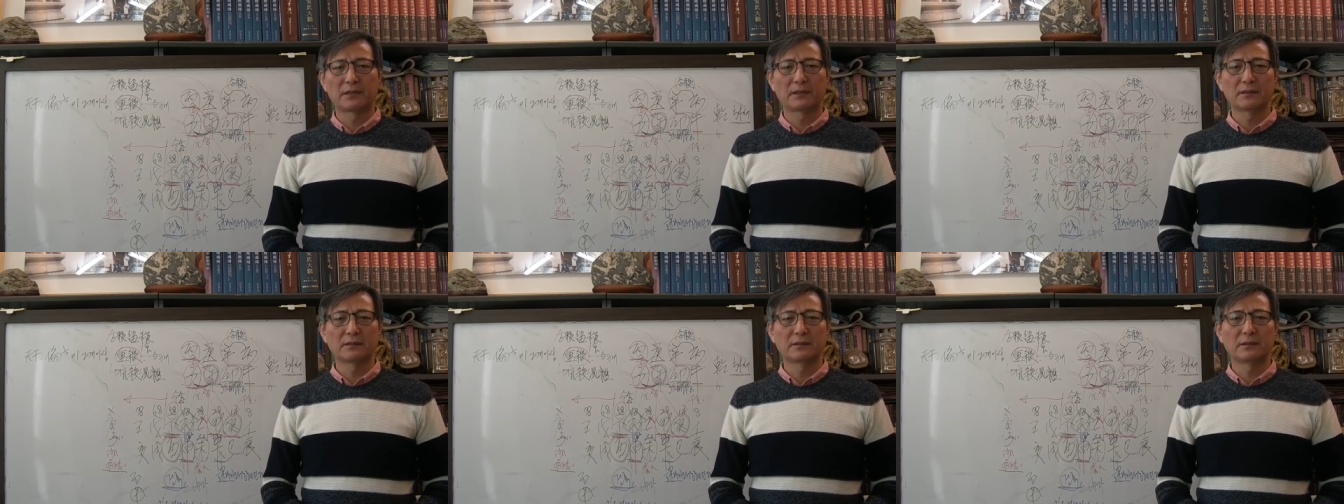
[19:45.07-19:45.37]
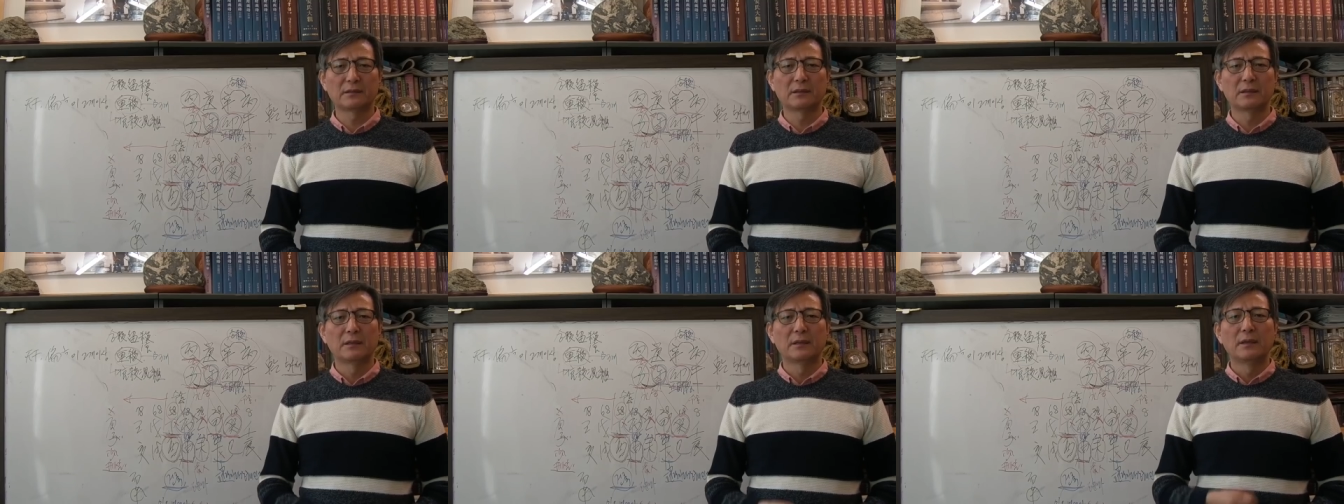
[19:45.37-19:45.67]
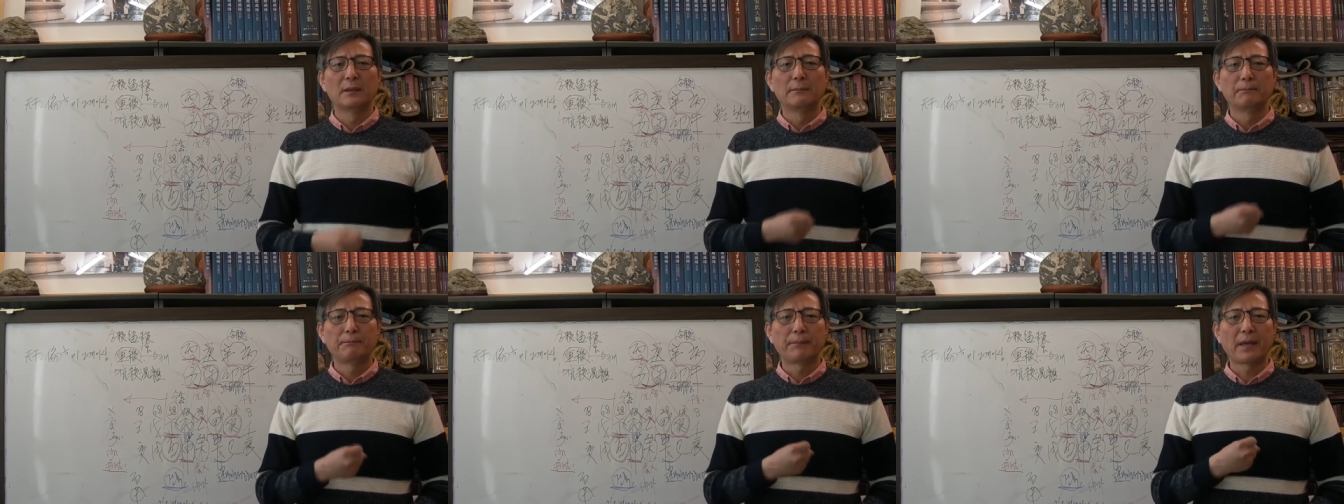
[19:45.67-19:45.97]
그래서
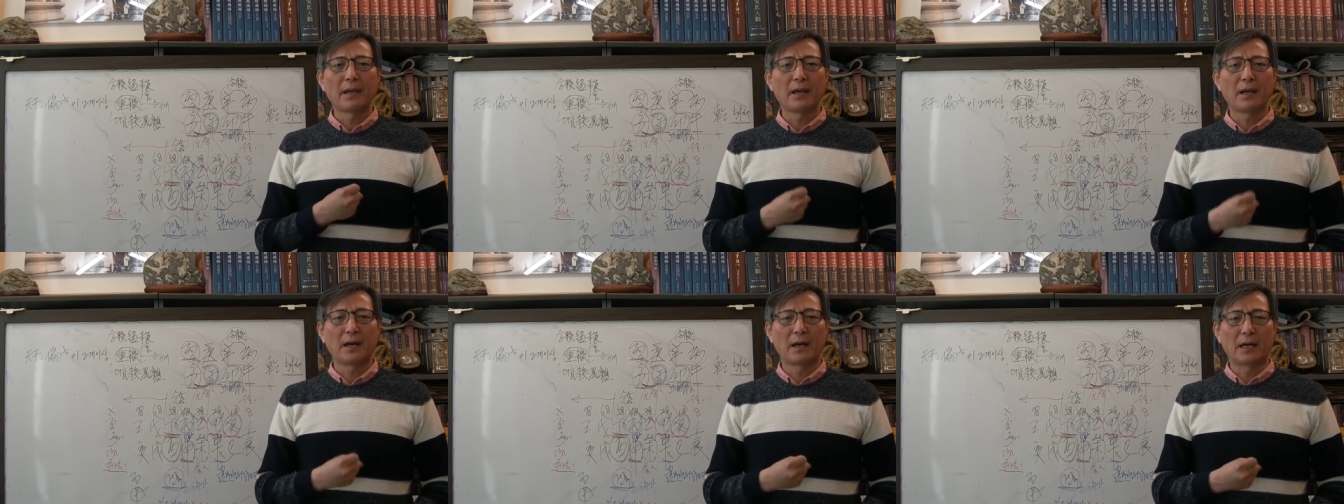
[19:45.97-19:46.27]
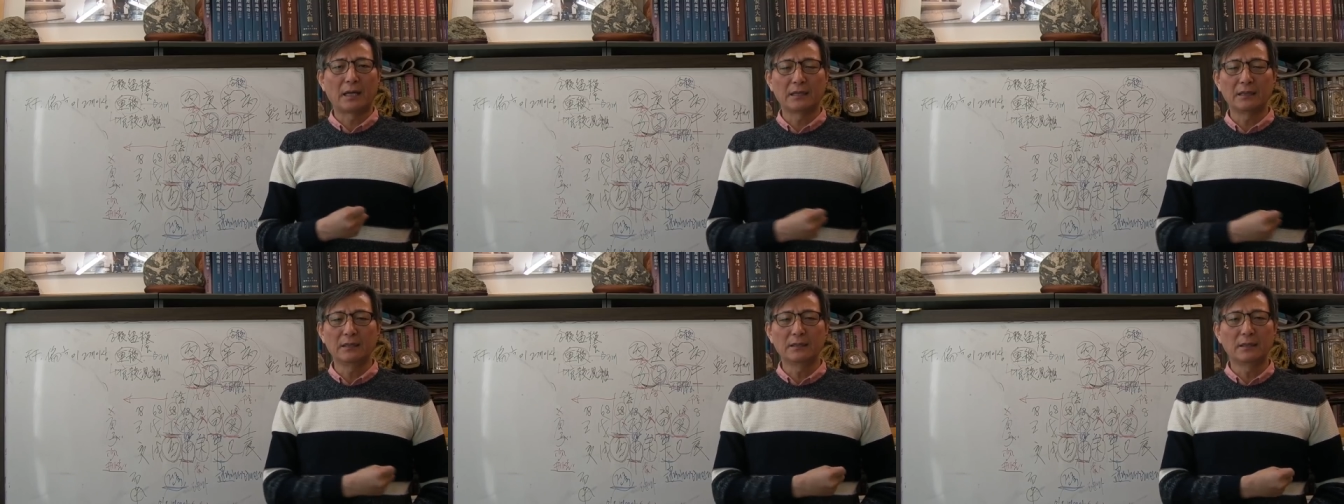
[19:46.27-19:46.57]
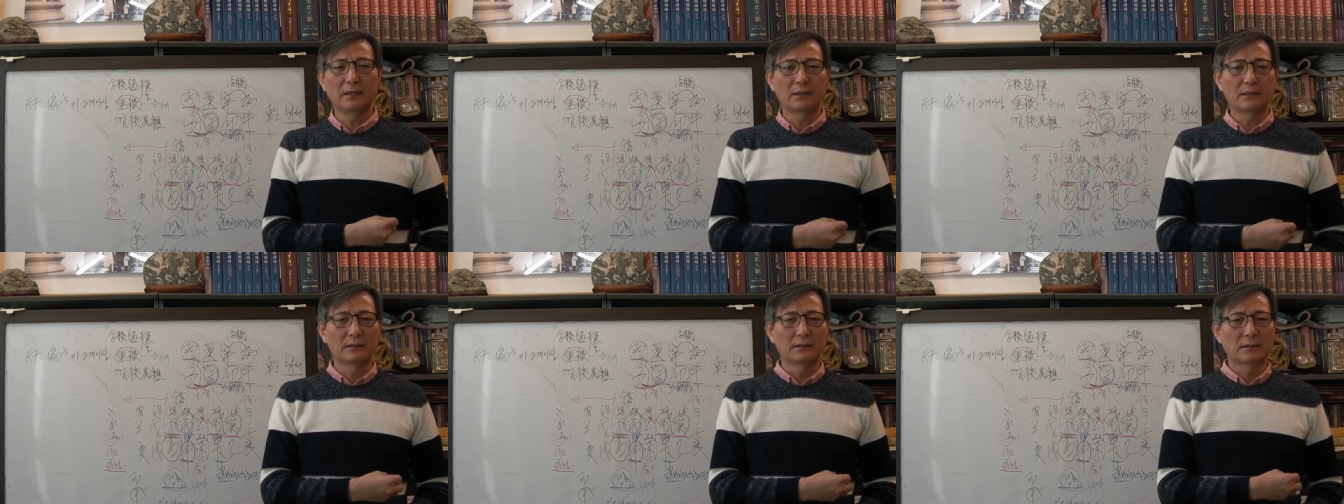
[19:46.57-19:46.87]
폐가 아닐
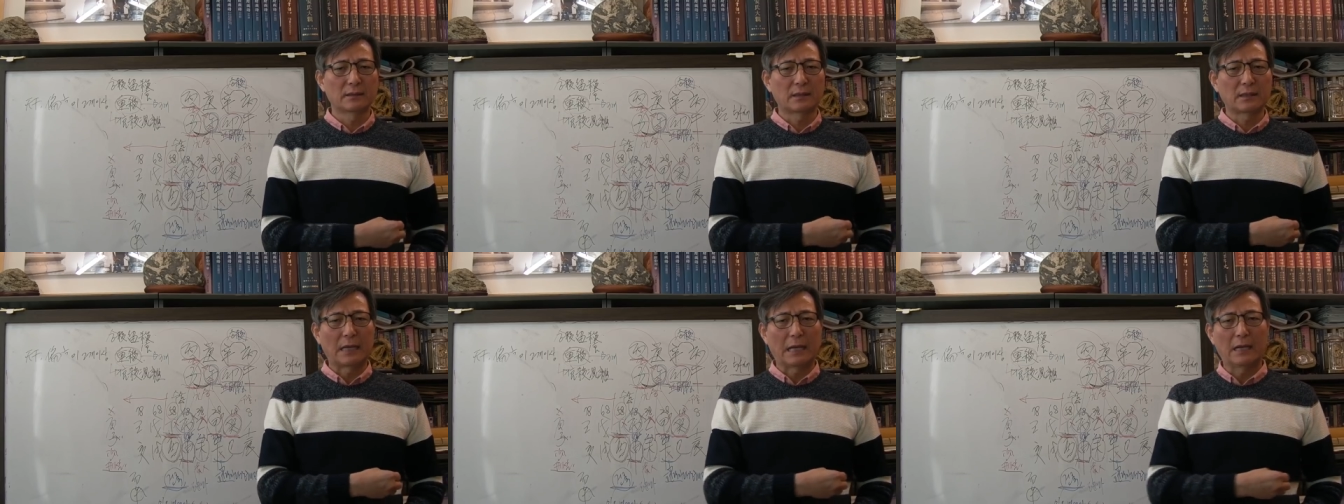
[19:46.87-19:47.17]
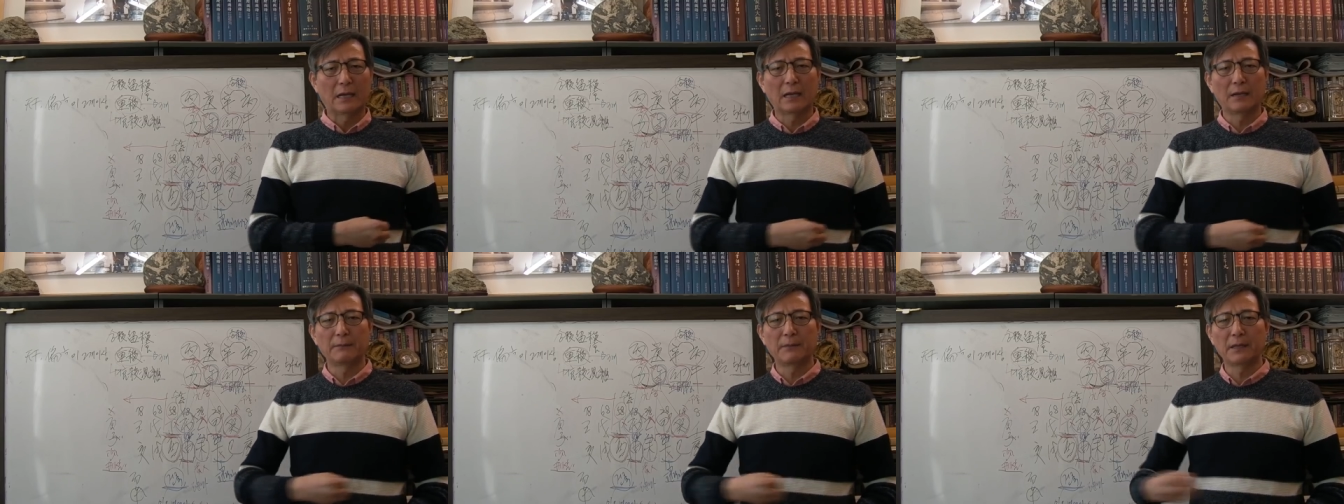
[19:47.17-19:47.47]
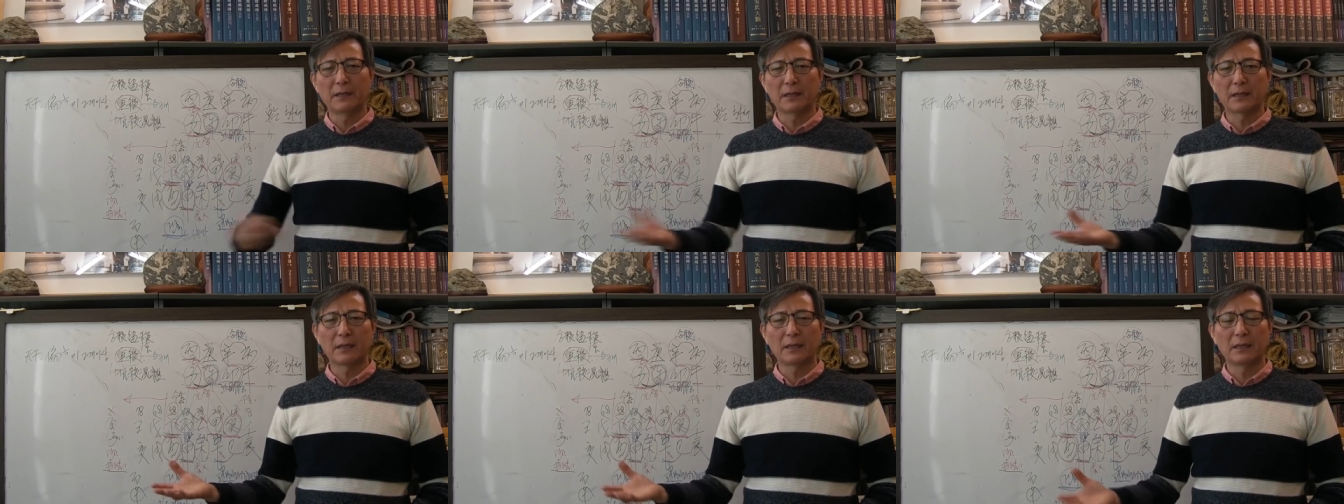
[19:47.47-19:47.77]
때는
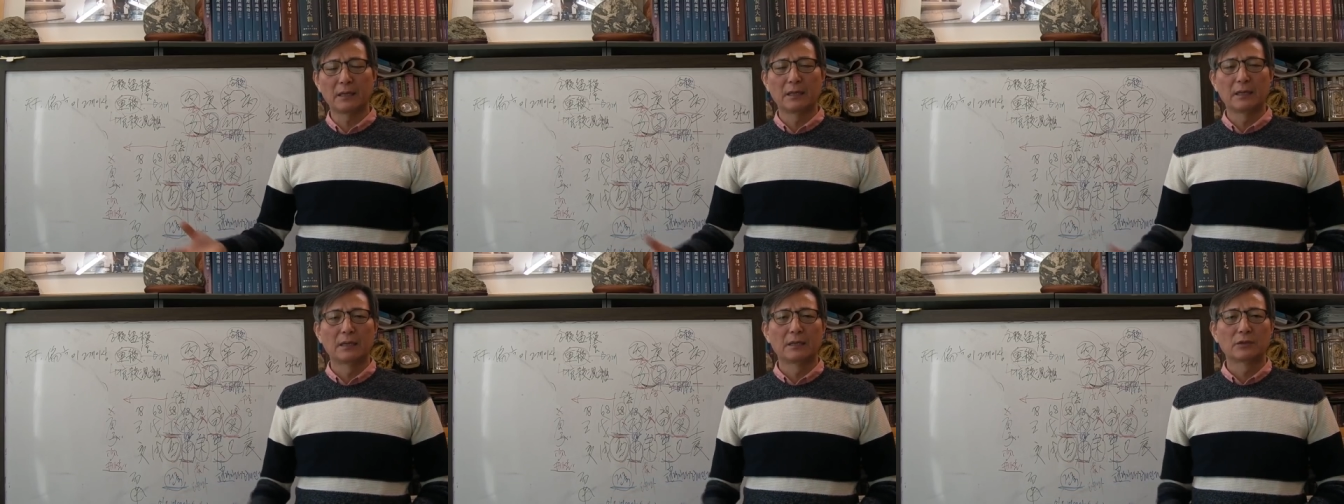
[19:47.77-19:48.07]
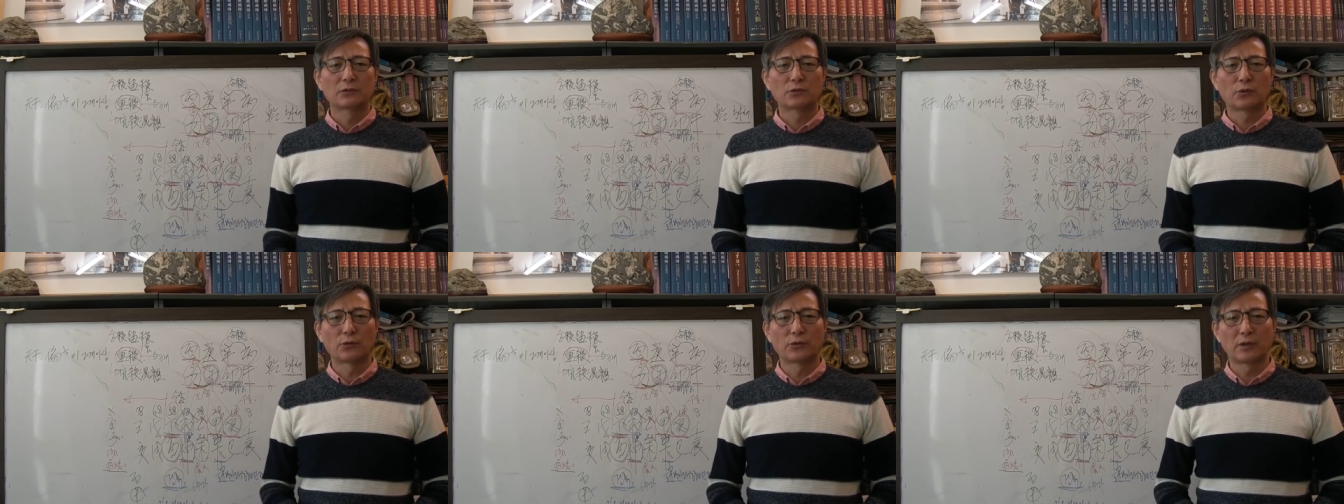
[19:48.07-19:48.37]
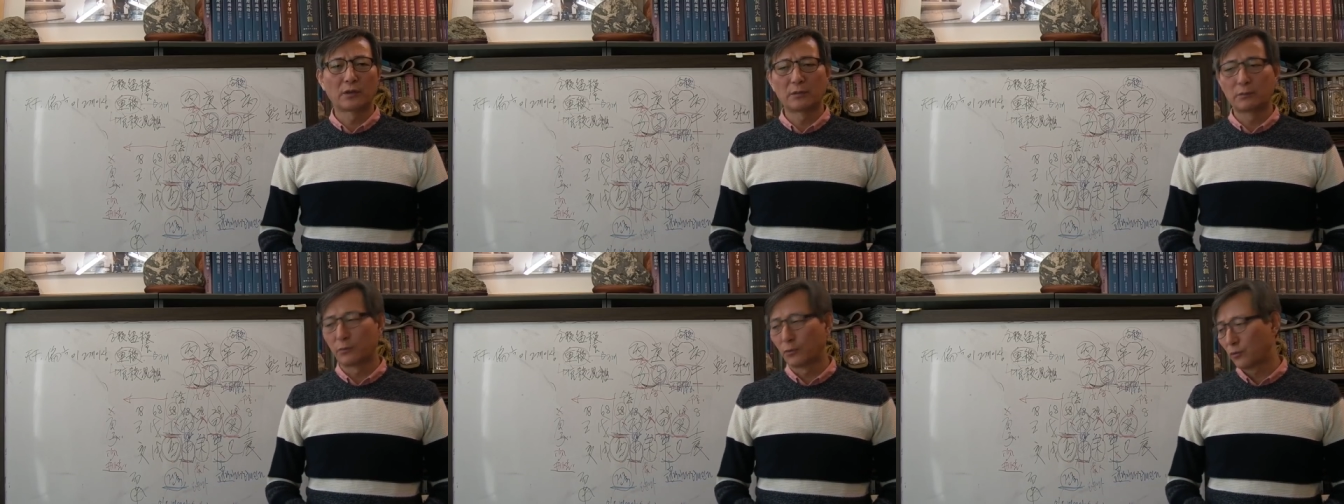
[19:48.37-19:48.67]
가감하게
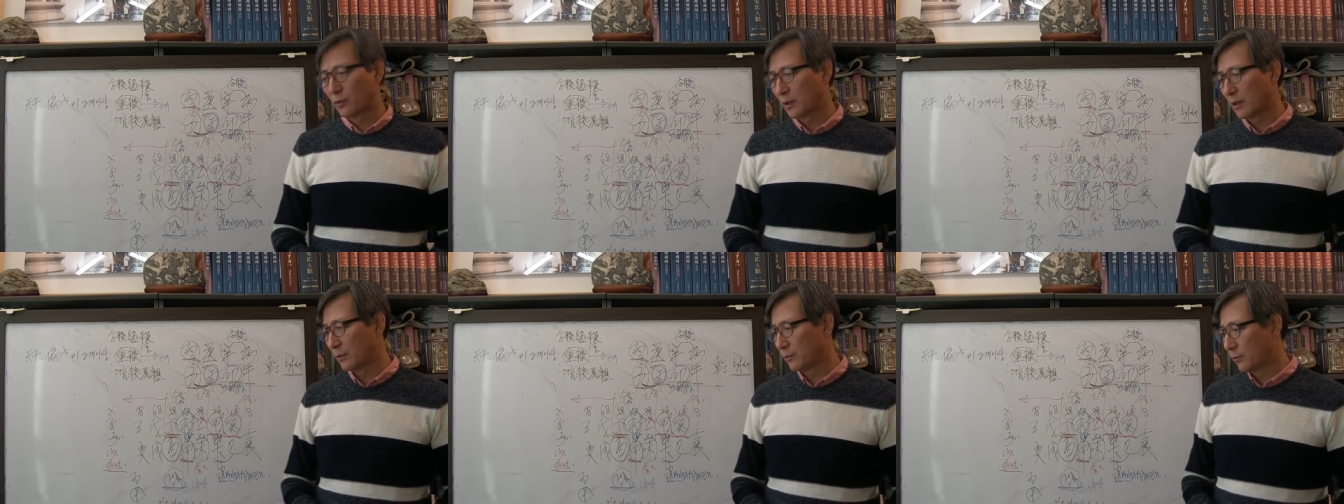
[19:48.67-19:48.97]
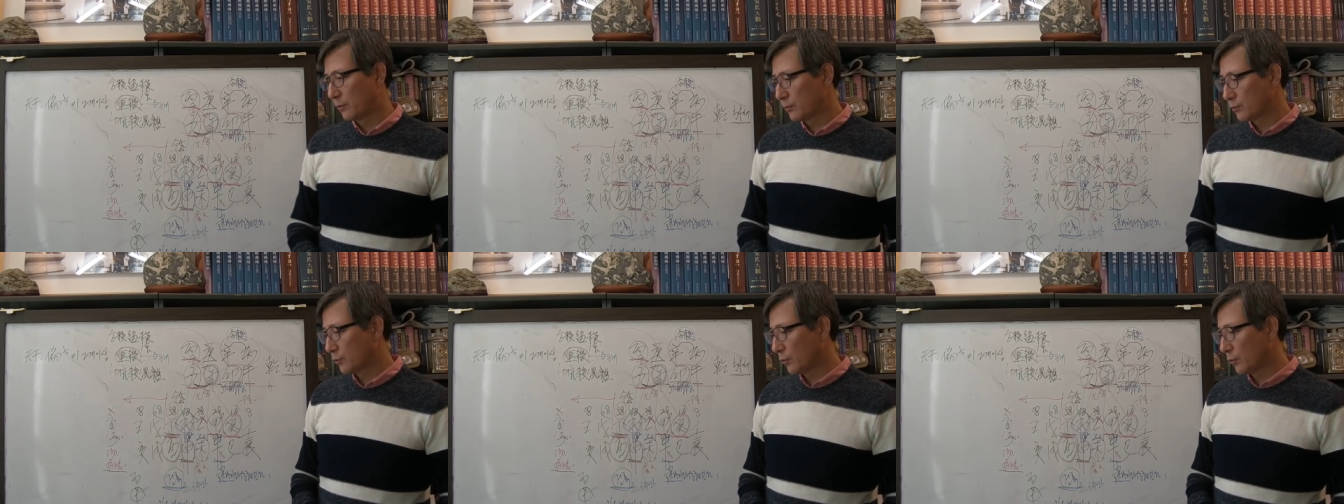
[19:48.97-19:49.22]
손해를 보더라도